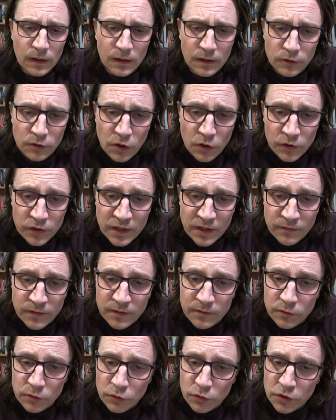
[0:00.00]
Le donne
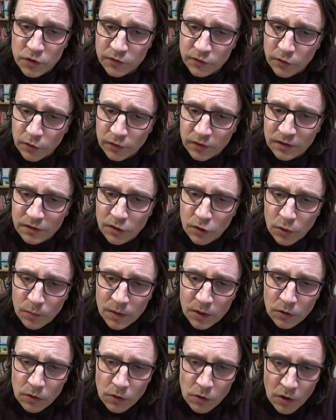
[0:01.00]
avevano ogni sorta di
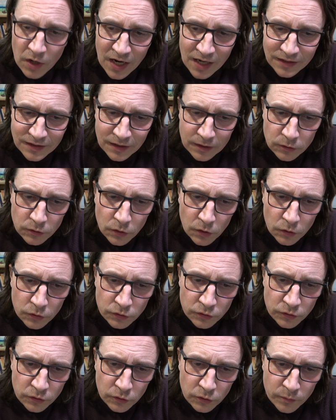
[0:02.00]
roba colorata addosso,